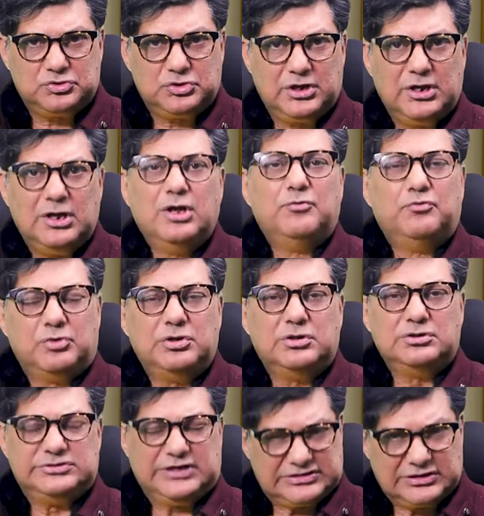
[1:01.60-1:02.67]
जो वो
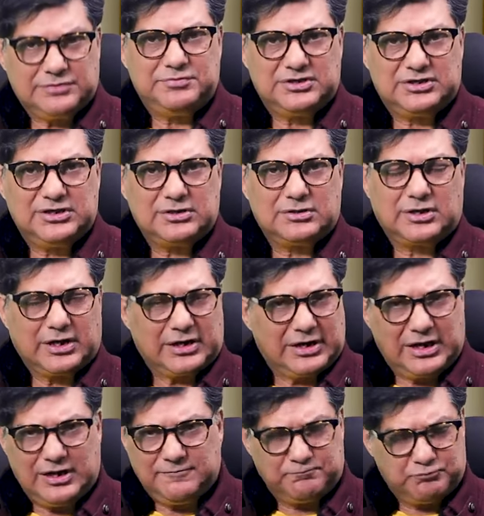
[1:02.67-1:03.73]
जैसे भी की
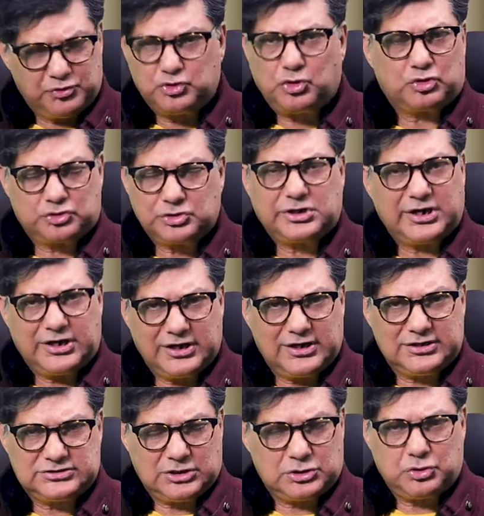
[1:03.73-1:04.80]
करना है वो डॉक्टर
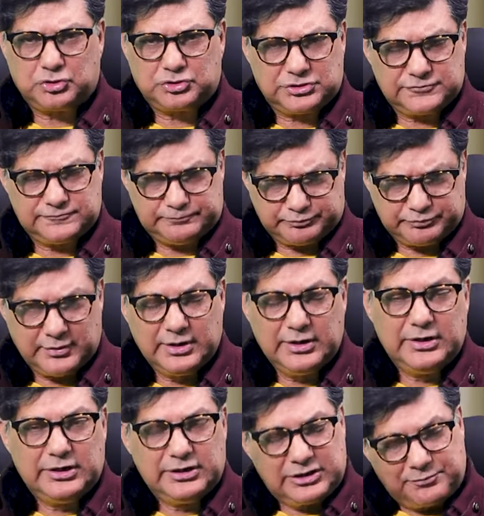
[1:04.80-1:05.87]
करेगा अच्छा डॉक्टर
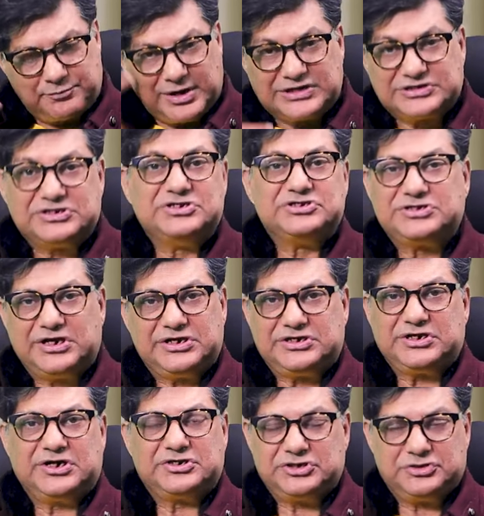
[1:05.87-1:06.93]
डिप्रेशन
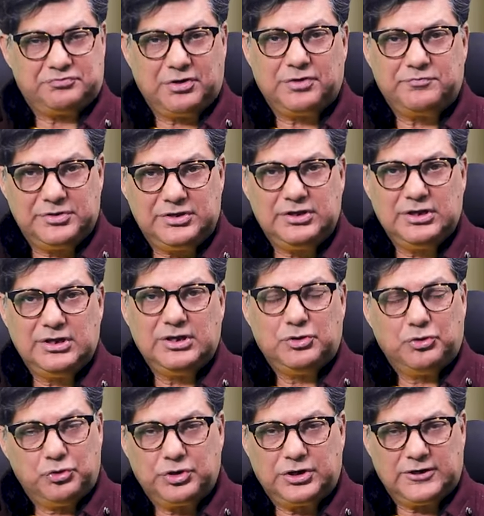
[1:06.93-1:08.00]
एंजाइटी का ट्रीटमेंट भी
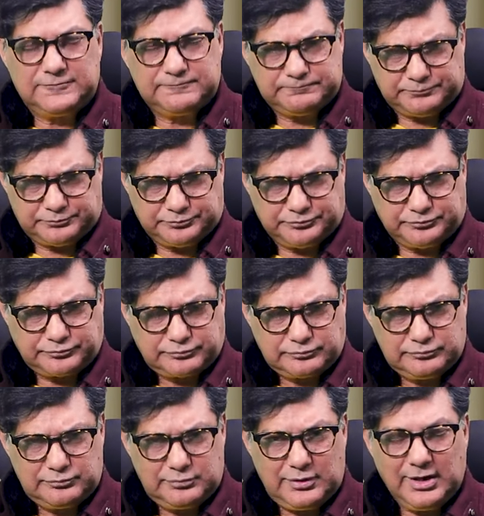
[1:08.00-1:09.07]
होगा
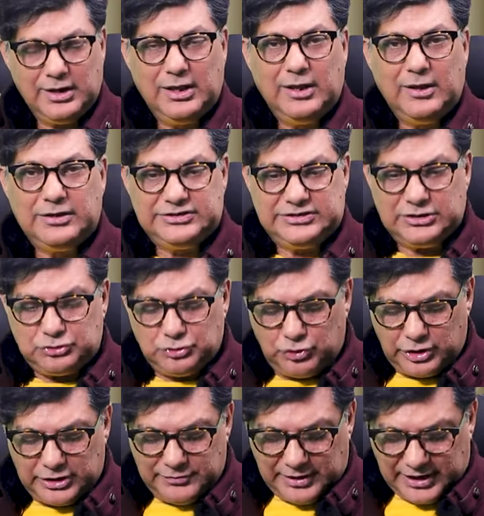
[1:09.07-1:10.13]
ये तो
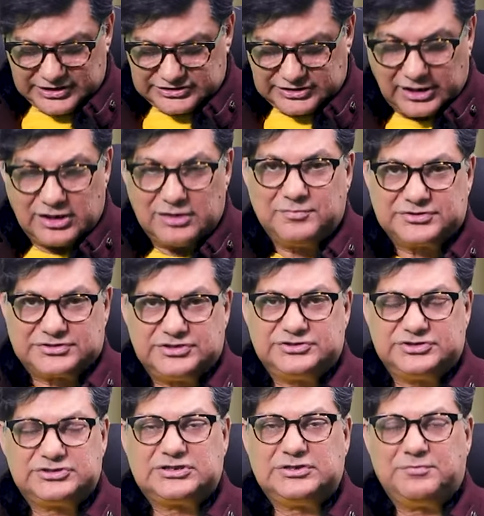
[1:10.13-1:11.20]
हो गई एक्सटर्नल
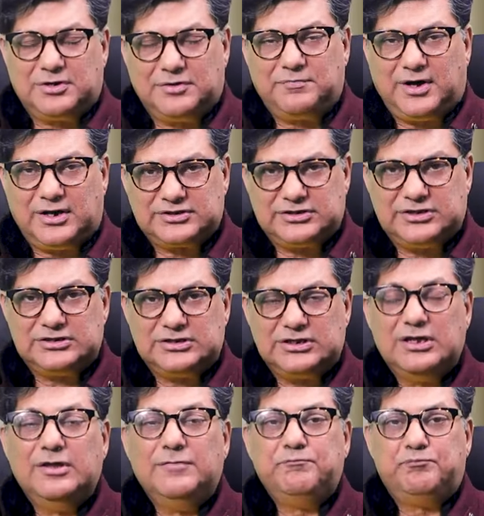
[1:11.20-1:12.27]
मसल जिसकी मैंने बात की थी
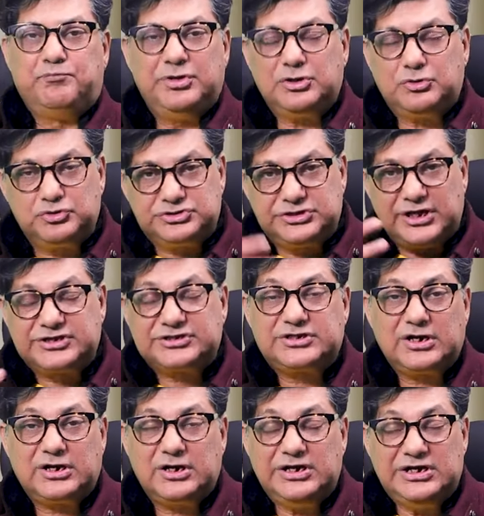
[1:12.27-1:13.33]
फिर कुछ
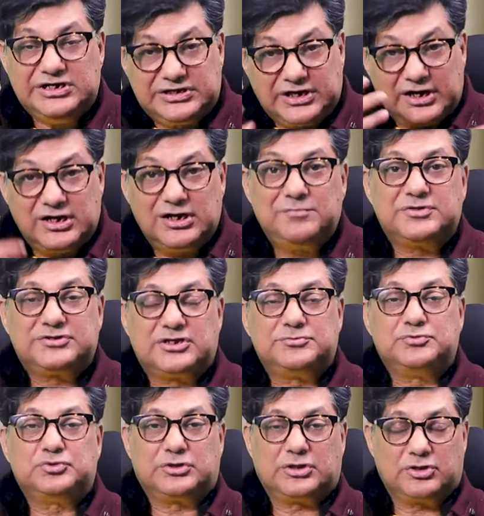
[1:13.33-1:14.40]
इंटरनल
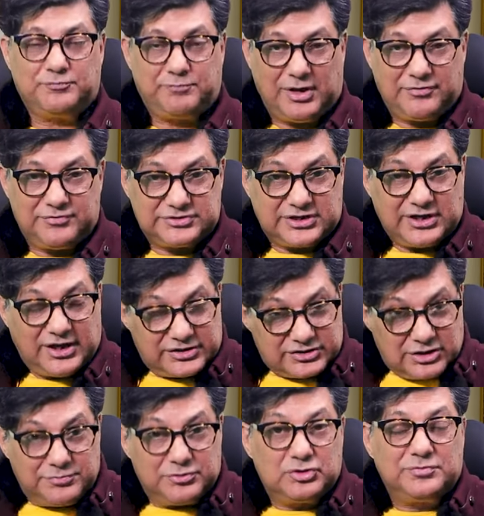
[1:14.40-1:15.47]
मसल भी होते हैं पेलवस के
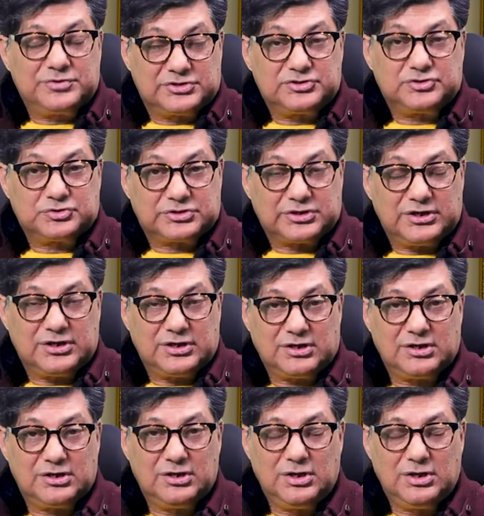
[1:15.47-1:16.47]
अंदर भी तो मसल होते हैं ना